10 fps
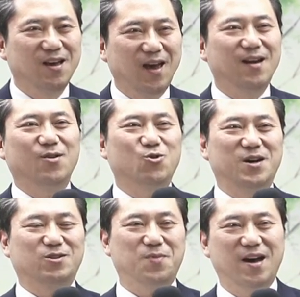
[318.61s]

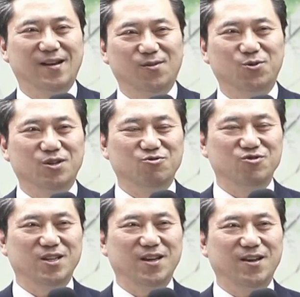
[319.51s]
헬리코박터
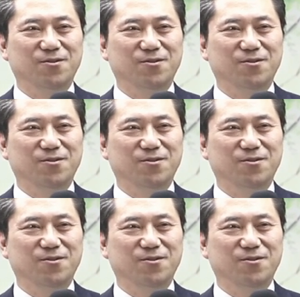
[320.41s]
파일로리균이에요.